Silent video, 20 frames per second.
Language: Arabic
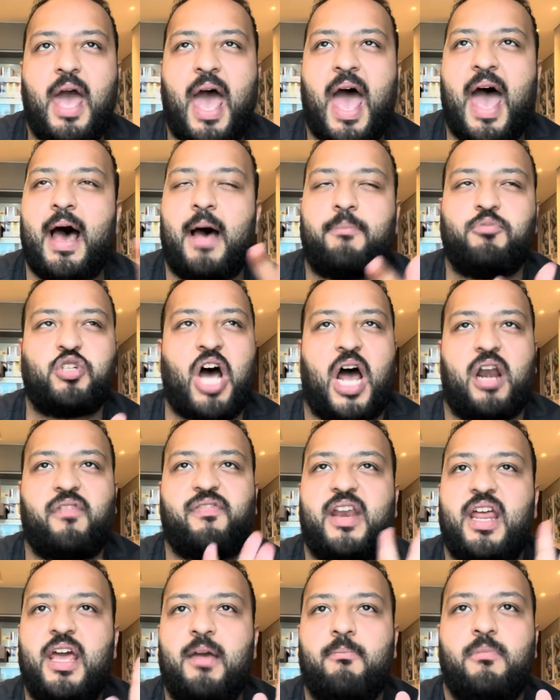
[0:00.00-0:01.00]
مش عارف
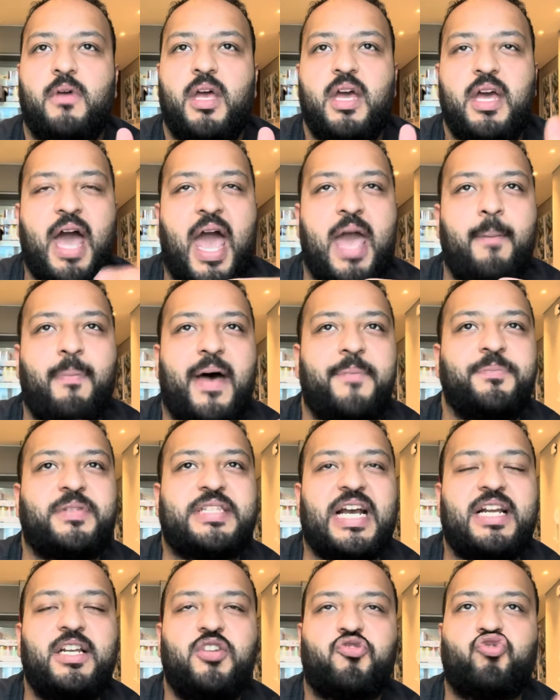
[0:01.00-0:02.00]
انام هيبقى
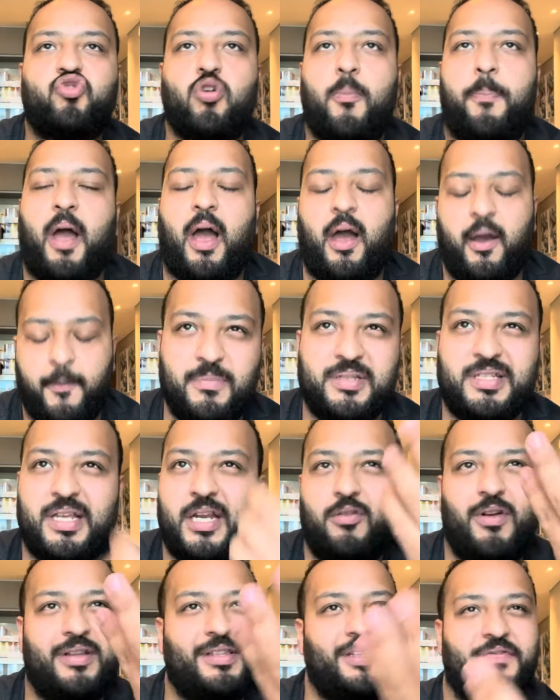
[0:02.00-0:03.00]
امساك للصبح بس انا
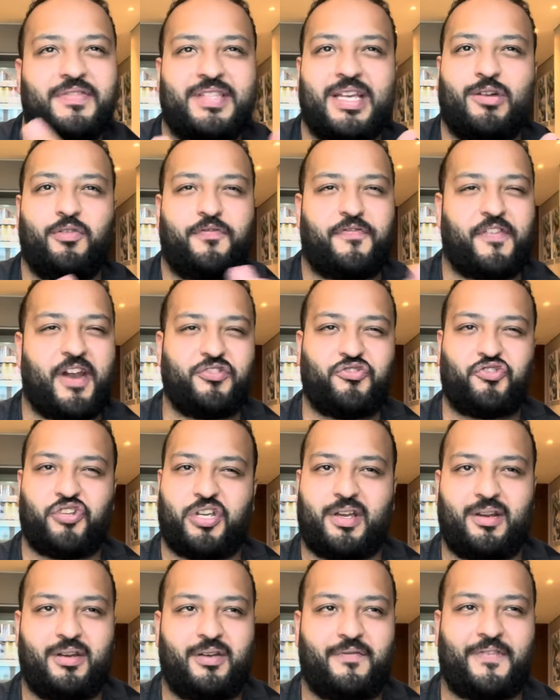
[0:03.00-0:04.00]
دلوقتي نفسي اكل فرايد
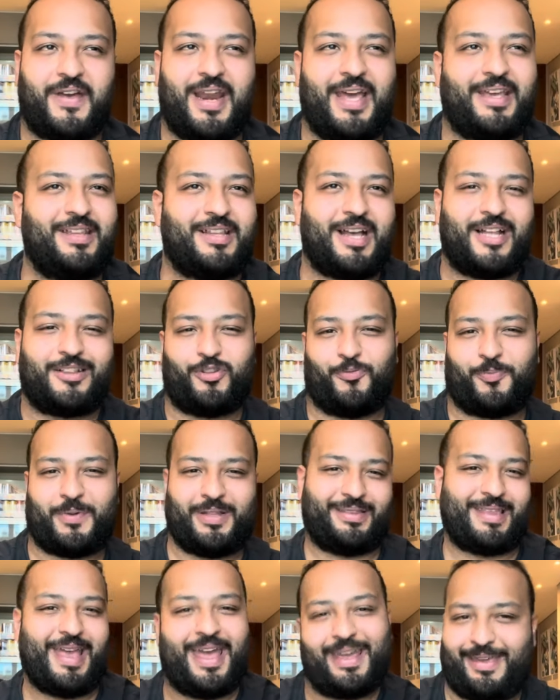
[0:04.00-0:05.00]
تشيكن فانا اكيد هطلب
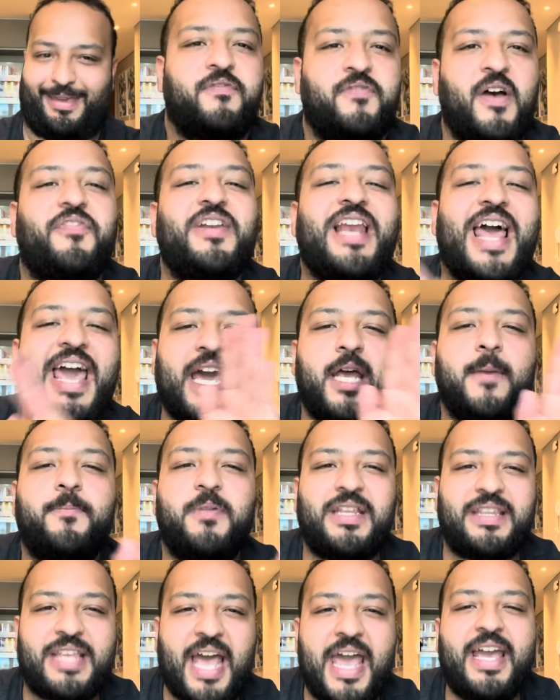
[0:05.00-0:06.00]
كنتاكي ففي الاخر
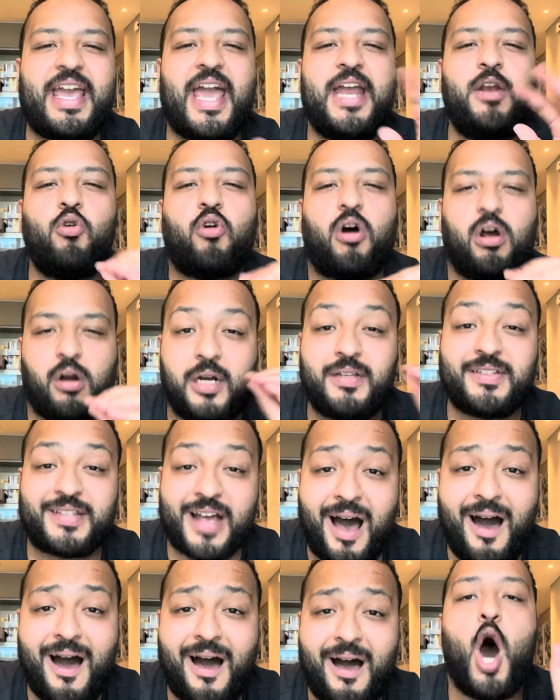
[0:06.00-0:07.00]
بينتهي كانه قرار
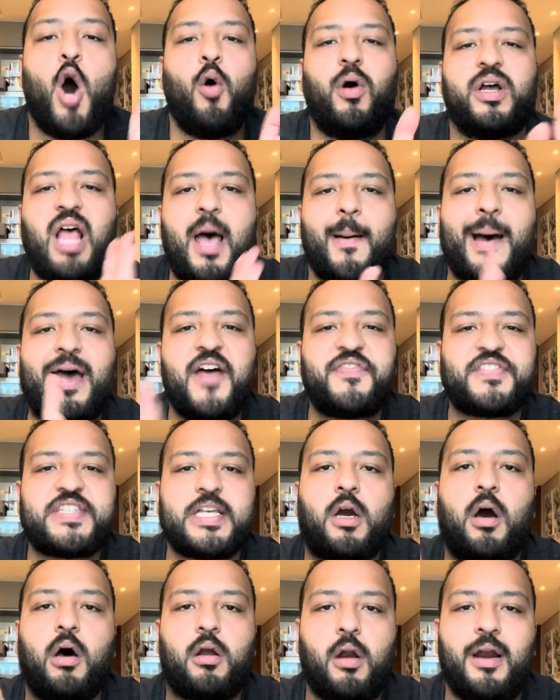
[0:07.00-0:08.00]
صح هو ده نفس
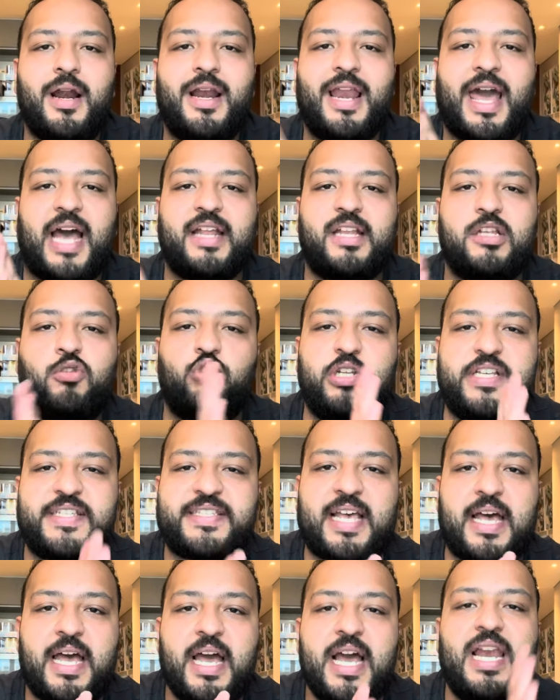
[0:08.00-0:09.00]
القرار اللي خدته
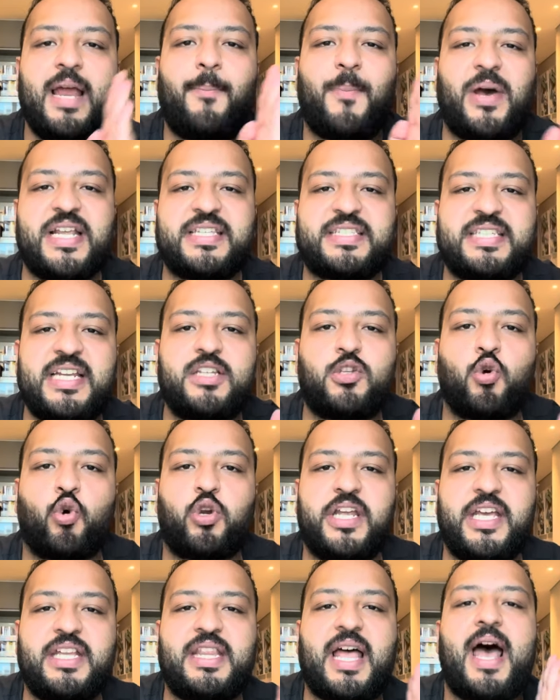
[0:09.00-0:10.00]
ليسا لما نزلت
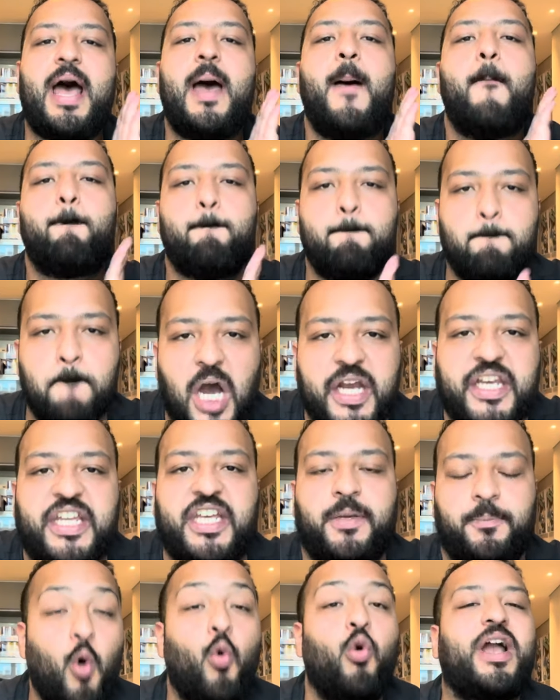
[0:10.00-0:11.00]
اغنيتها ماني
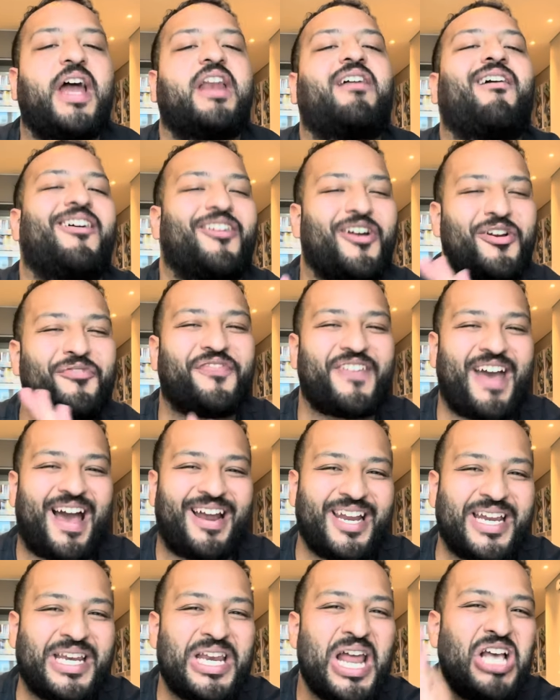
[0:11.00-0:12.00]
وكان قرار
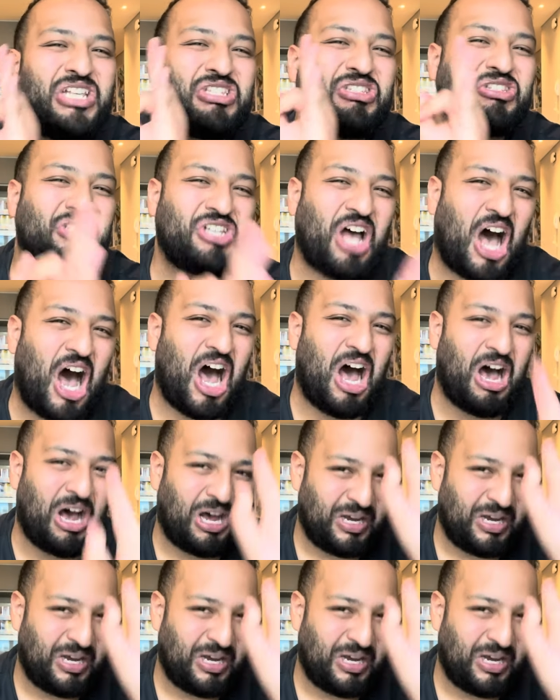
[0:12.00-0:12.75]
فعلا صح